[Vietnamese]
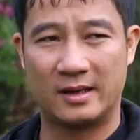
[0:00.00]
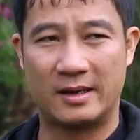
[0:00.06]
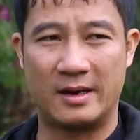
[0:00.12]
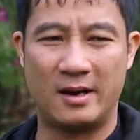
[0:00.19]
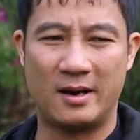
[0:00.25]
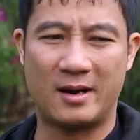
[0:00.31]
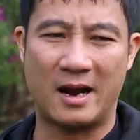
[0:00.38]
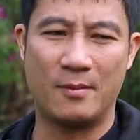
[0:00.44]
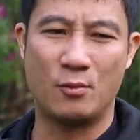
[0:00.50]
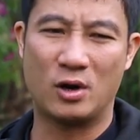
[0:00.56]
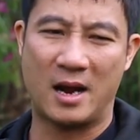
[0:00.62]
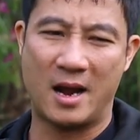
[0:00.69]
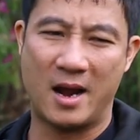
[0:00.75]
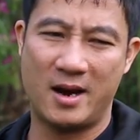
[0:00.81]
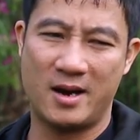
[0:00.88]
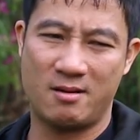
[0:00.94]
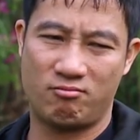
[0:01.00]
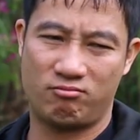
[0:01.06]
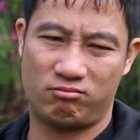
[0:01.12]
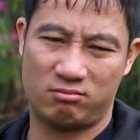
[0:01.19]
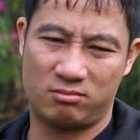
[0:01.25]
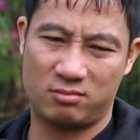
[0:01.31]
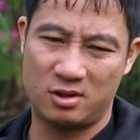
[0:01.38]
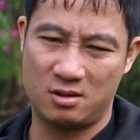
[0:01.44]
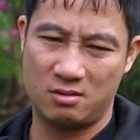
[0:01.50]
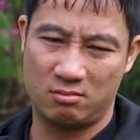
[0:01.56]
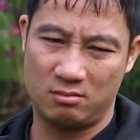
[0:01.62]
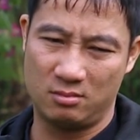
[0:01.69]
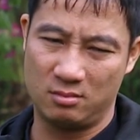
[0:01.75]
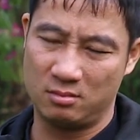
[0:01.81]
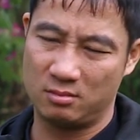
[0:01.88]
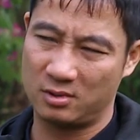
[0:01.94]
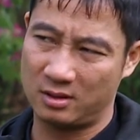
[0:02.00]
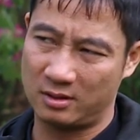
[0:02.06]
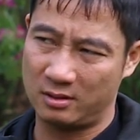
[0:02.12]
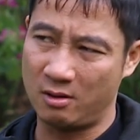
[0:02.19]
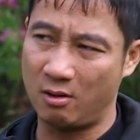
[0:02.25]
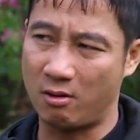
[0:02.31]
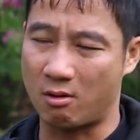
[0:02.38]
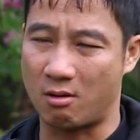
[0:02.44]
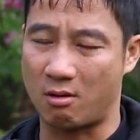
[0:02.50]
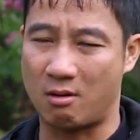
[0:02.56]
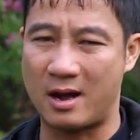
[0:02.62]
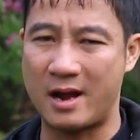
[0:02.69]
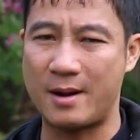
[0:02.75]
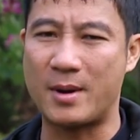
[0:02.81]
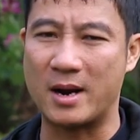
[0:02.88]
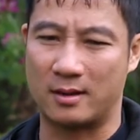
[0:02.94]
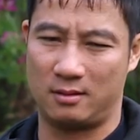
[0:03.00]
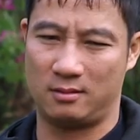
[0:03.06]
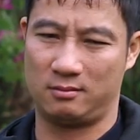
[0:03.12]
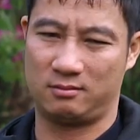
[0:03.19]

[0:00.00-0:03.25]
Cái đấy là cái một cái nó có hai mặt.